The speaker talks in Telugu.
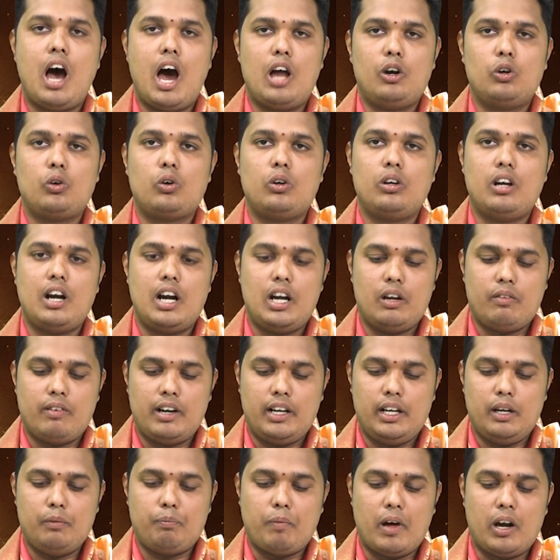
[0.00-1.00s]

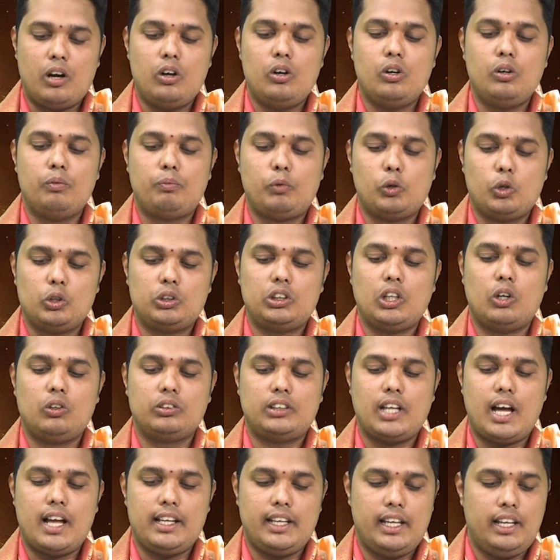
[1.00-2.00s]
అనుకున్నటువంటి పనులు
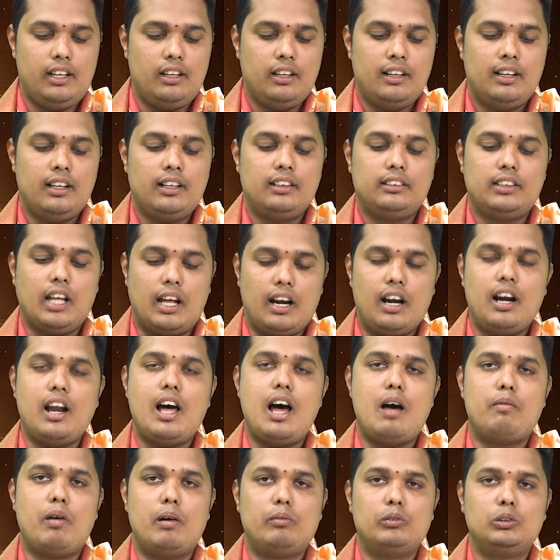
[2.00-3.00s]
పూర్తవుతాయి
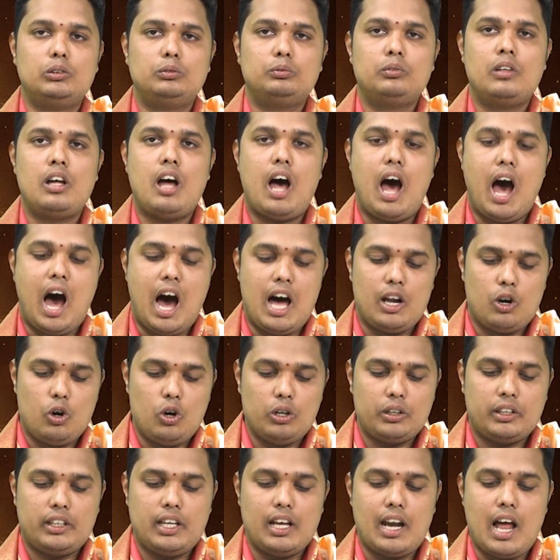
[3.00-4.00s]
ధనలాభము
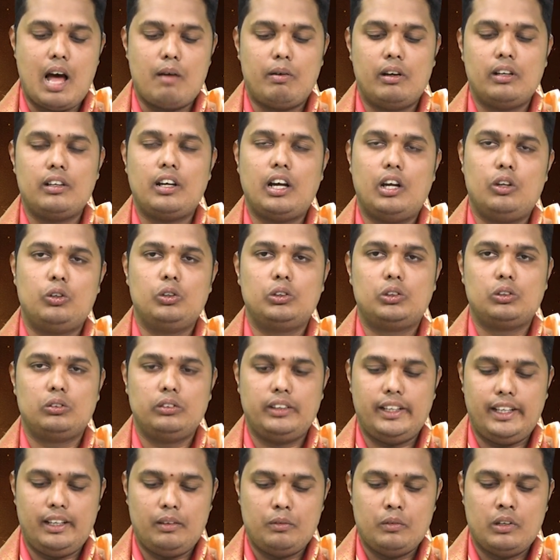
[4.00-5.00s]
ఆరోగ్య లాభం
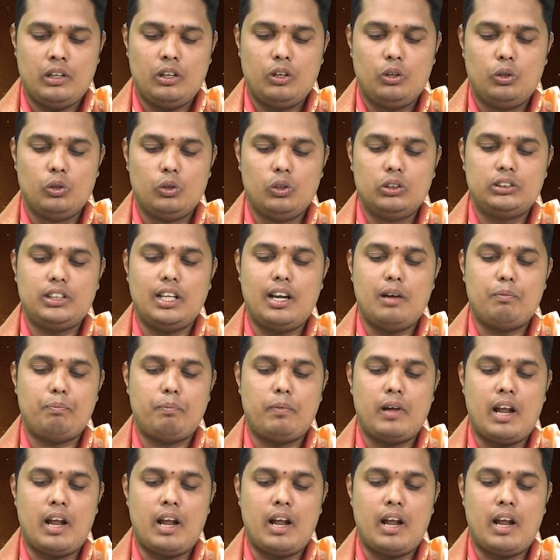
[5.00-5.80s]
కలుగుతుంది నూతన